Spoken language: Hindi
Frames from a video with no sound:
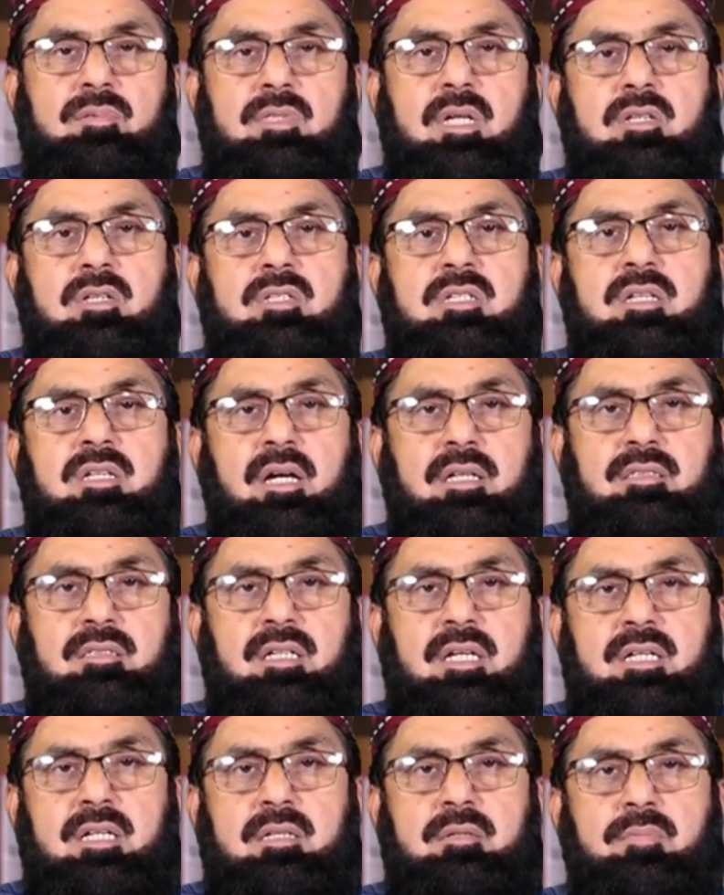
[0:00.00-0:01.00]
तरजीहन
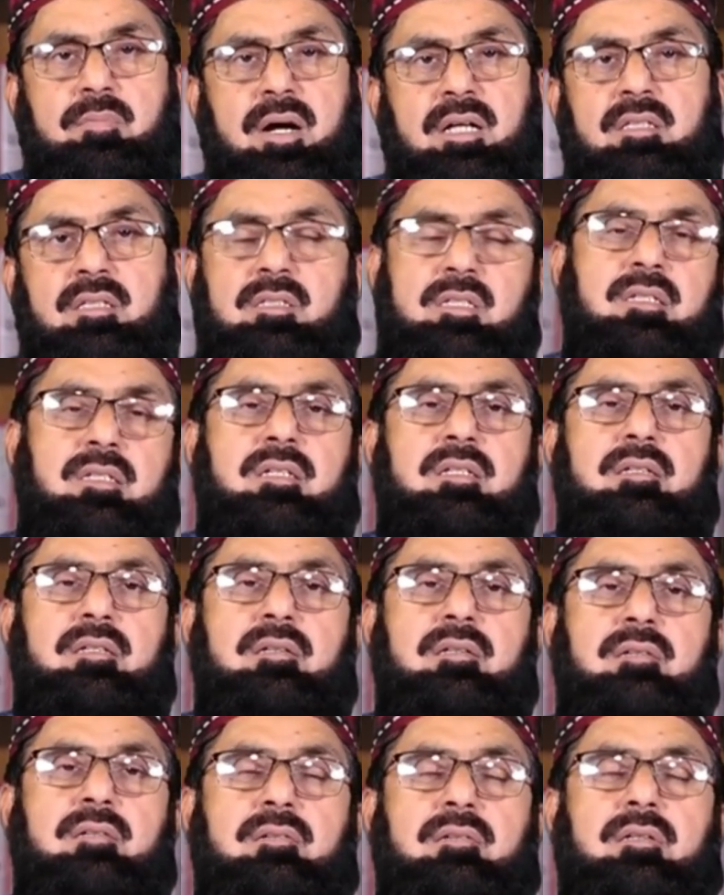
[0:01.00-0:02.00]
यही बात थी
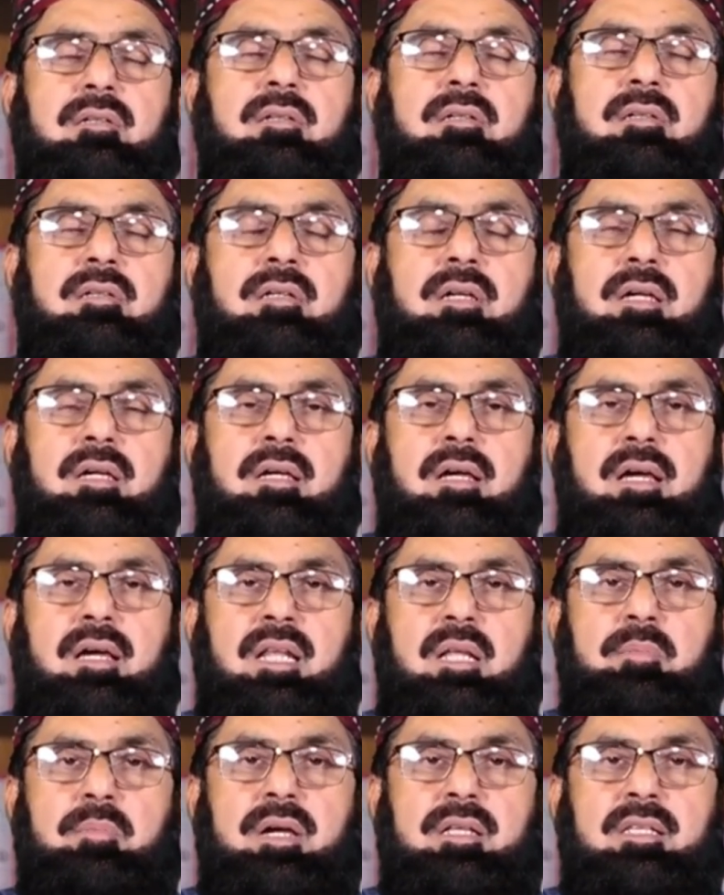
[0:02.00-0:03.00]
कि
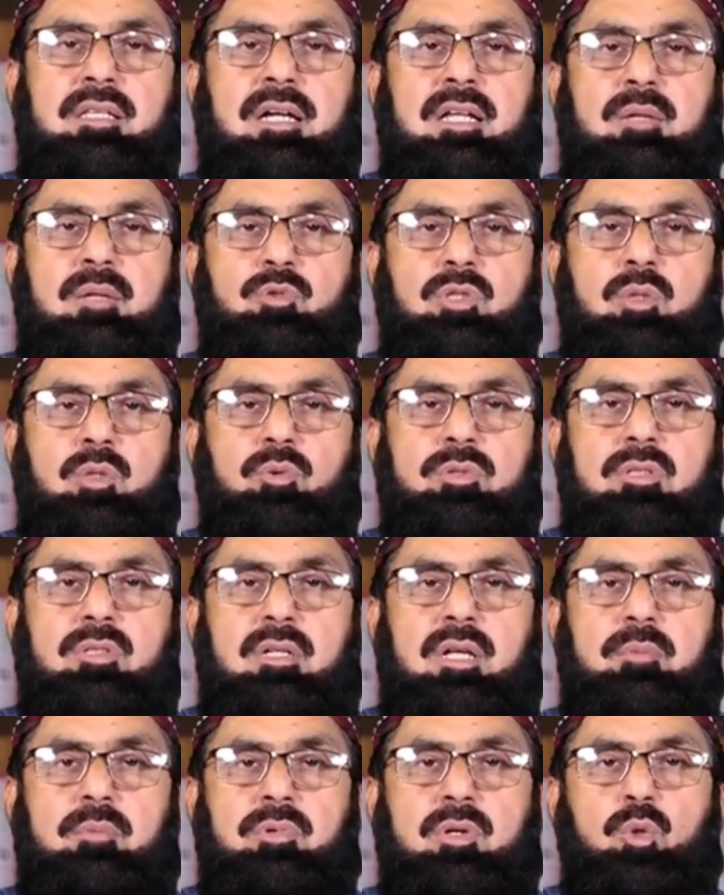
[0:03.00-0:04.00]
अहल बैत
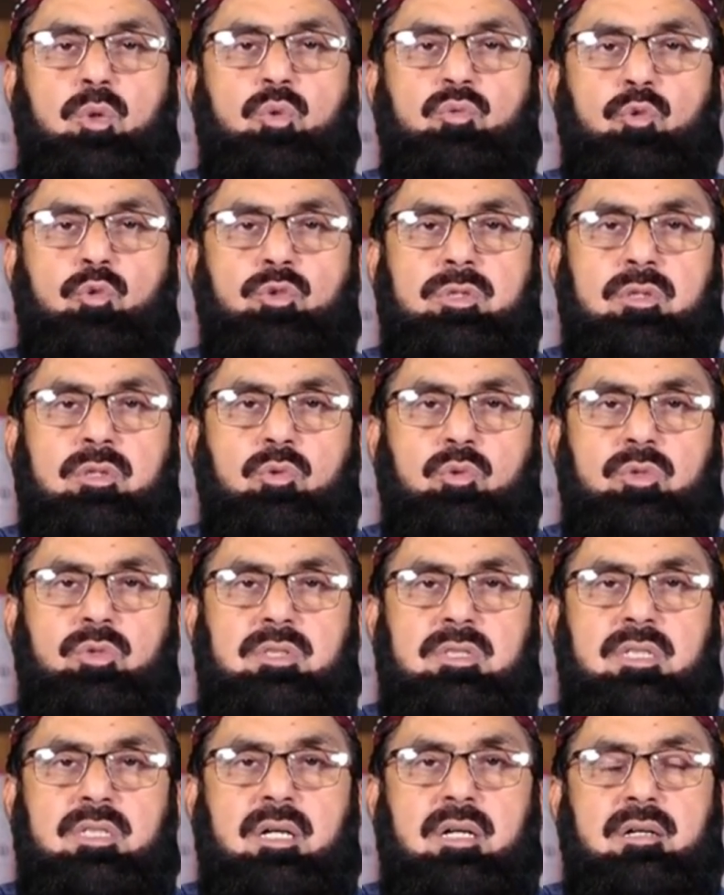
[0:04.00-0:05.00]
आलम के नफूस
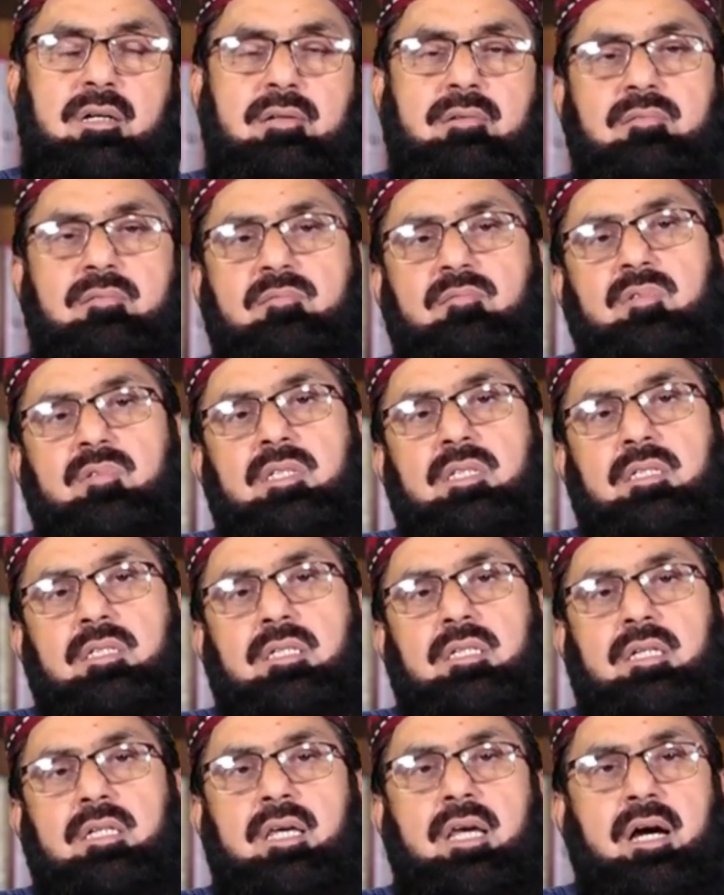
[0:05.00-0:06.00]
कुदसिया
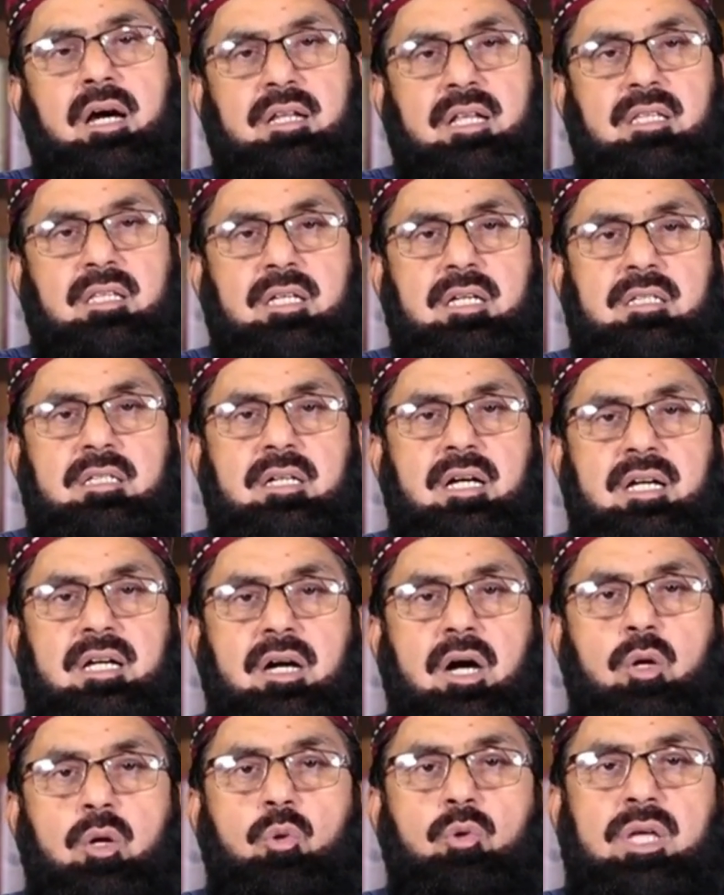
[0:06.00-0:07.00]
की एहानत की जाए
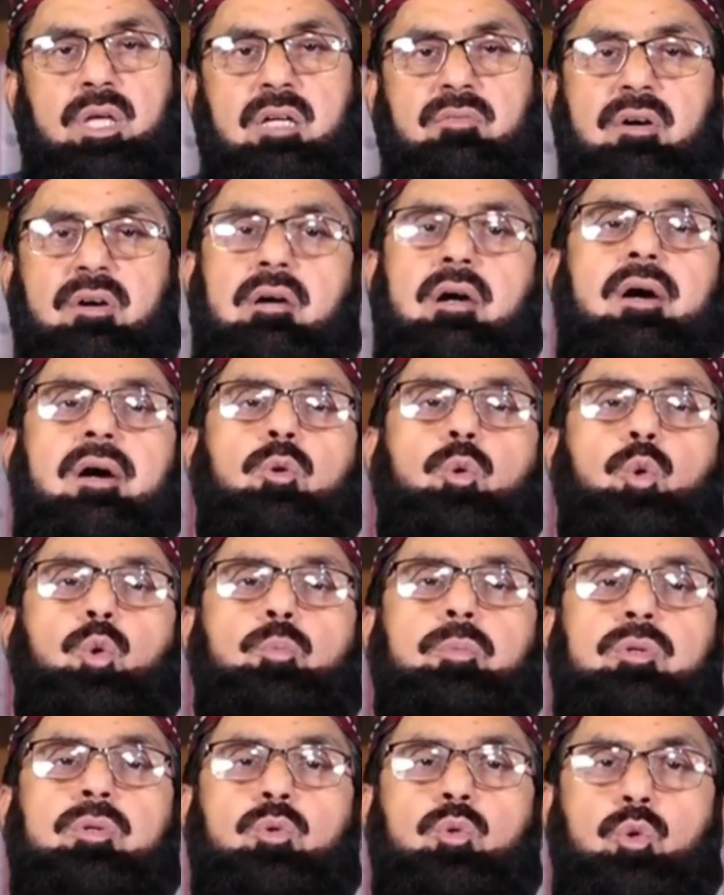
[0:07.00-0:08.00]
और उनके वक़ार को
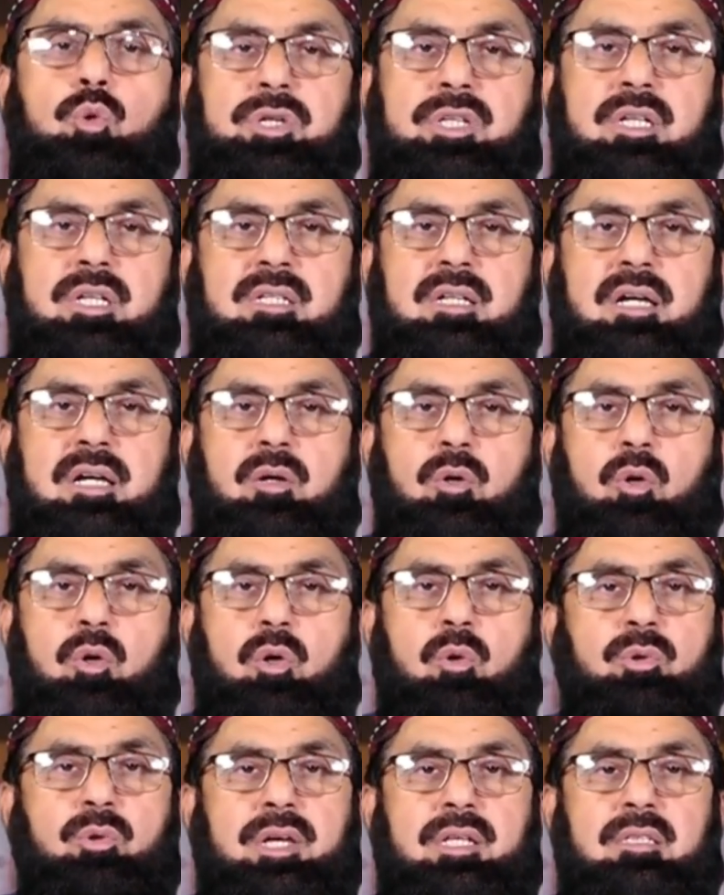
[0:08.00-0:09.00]
मजरूह किया जाए
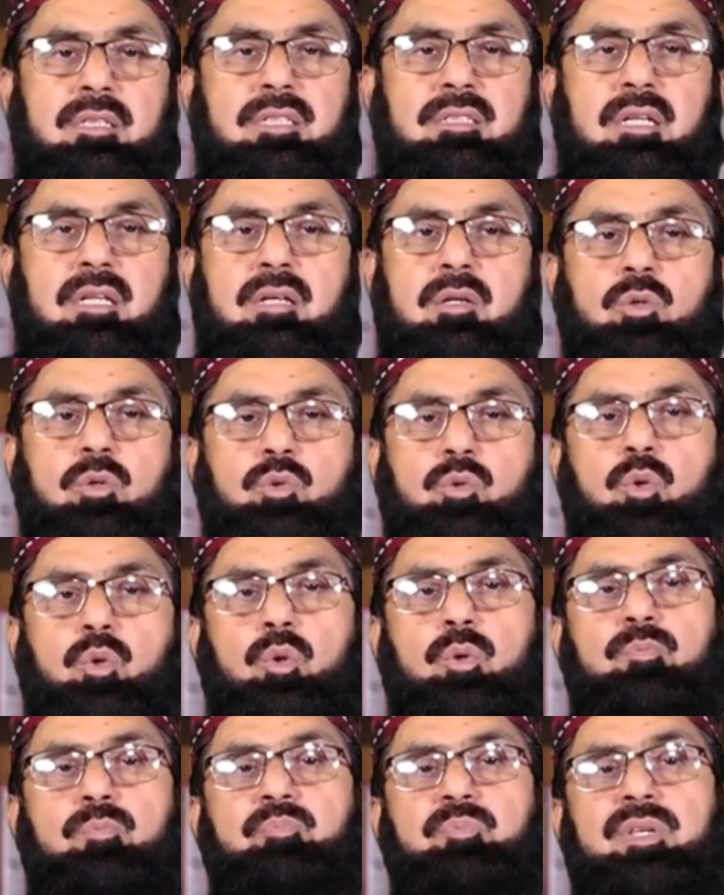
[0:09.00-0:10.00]
और उनके तशखस
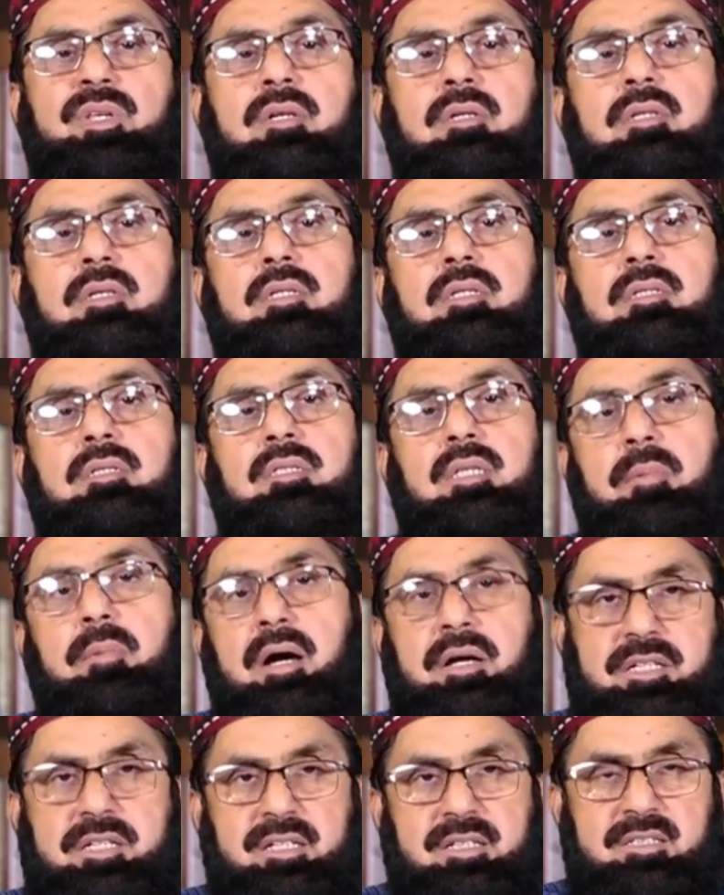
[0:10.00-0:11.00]
को
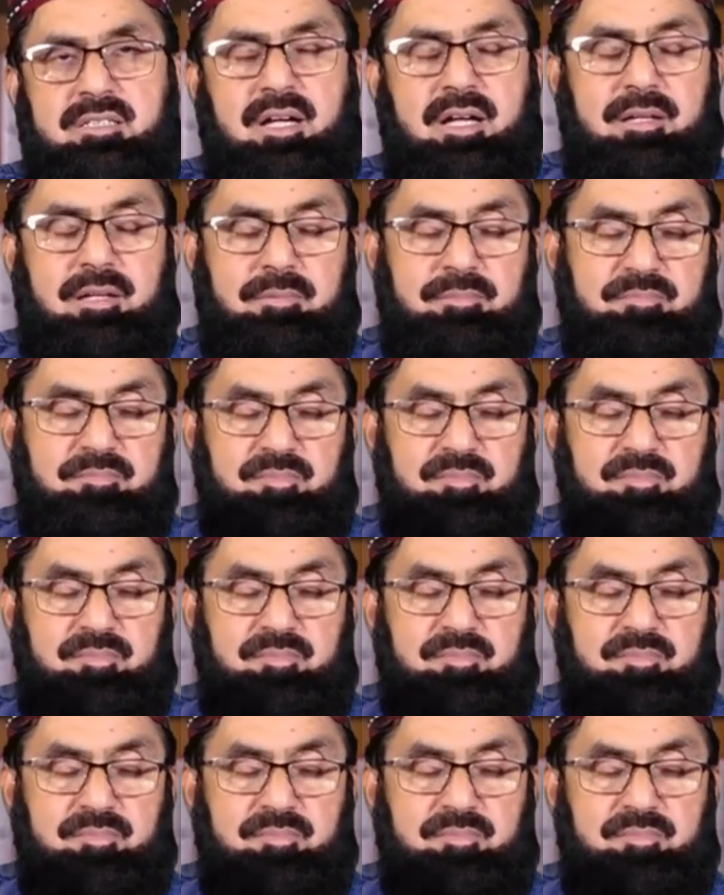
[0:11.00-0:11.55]
तबाह किया जाए